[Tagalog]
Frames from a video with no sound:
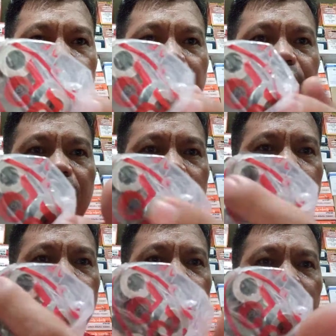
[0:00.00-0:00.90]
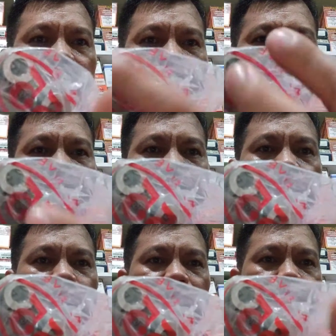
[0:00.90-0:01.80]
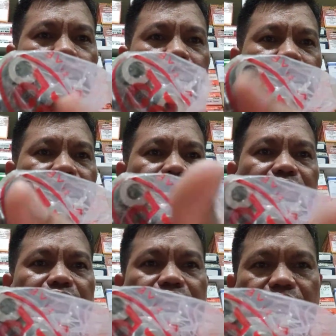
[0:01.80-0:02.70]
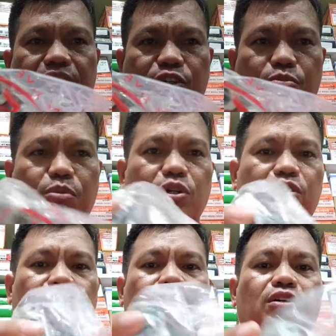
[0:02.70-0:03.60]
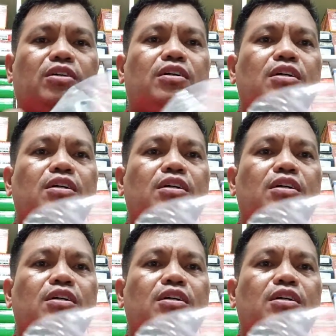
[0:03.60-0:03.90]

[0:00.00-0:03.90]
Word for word: may tatlong butas dito may bolt dyan ilalagay yung bolt no